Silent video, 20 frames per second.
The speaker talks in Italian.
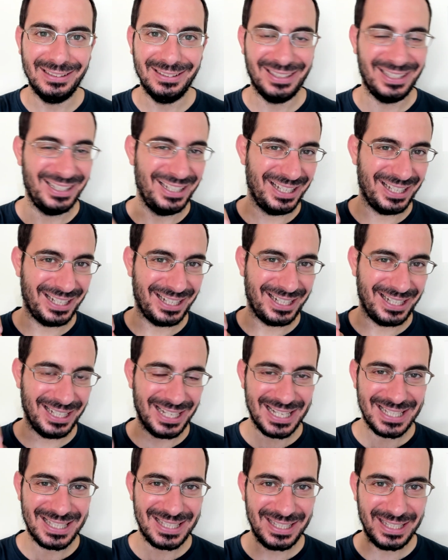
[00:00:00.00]
dalle
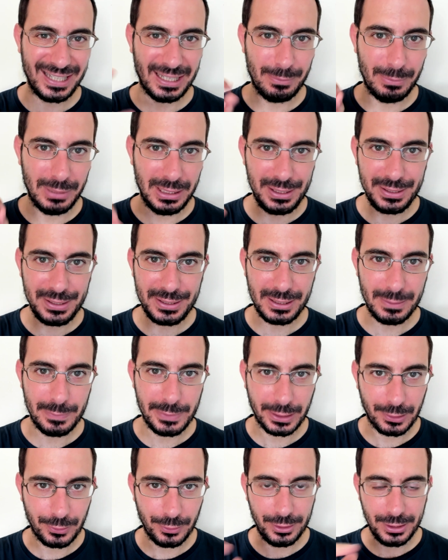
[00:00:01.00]
classiche e
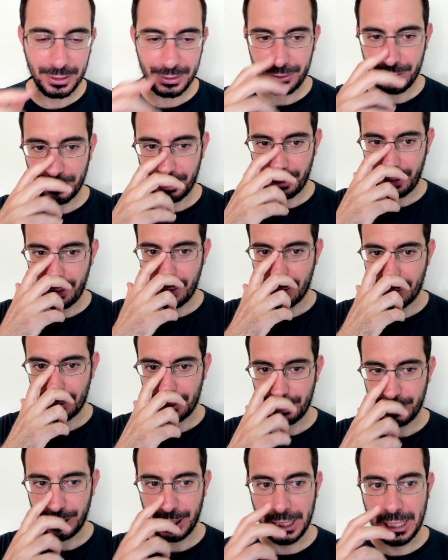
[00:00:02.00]
bellissime connessioni
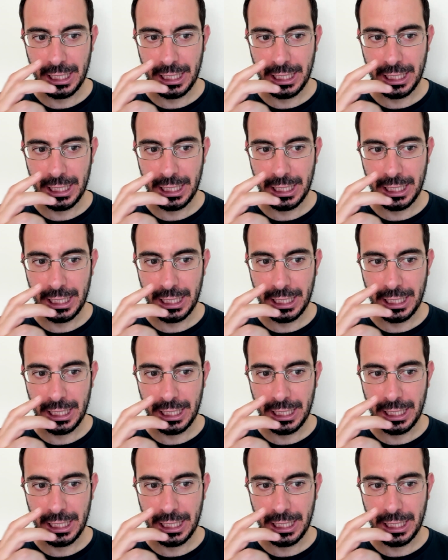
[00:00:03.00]
nostre.